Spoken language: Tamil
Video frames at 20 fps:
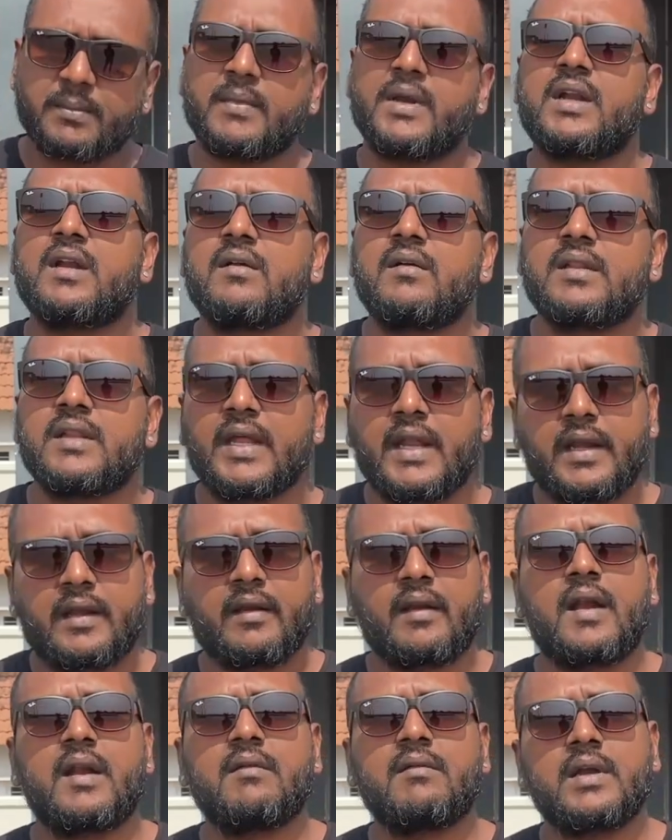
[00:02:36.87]
செக்மெண்ட்டில் வந்து
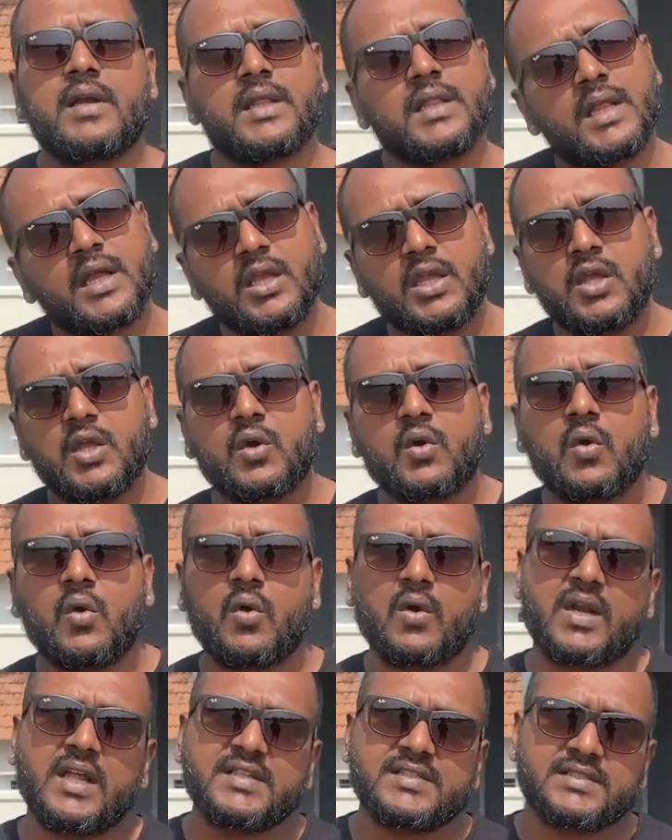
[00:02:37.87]
என்ட்ரான வண்டி தான்
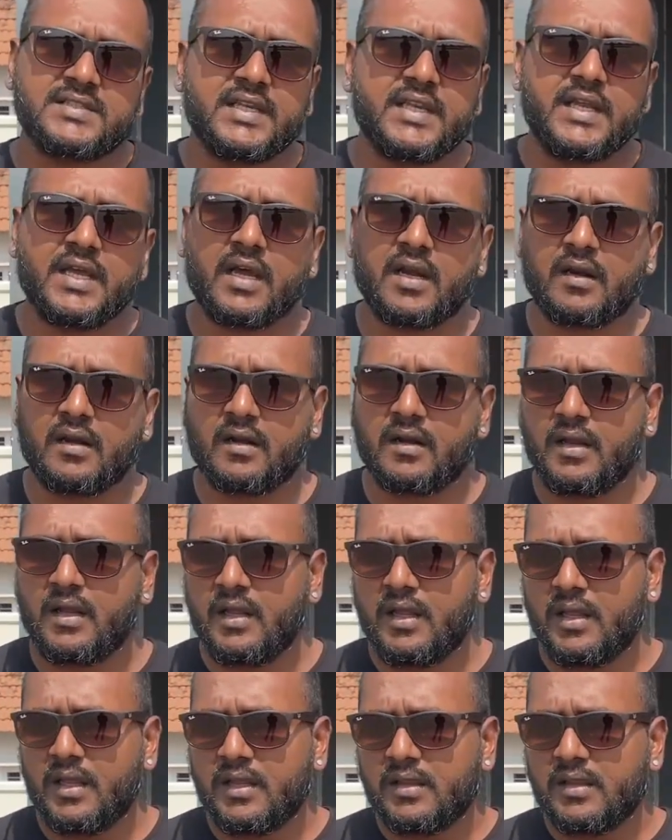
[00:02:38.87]
ஹீரோ ஹோண்டா சிடி ஹண்ட்ரட்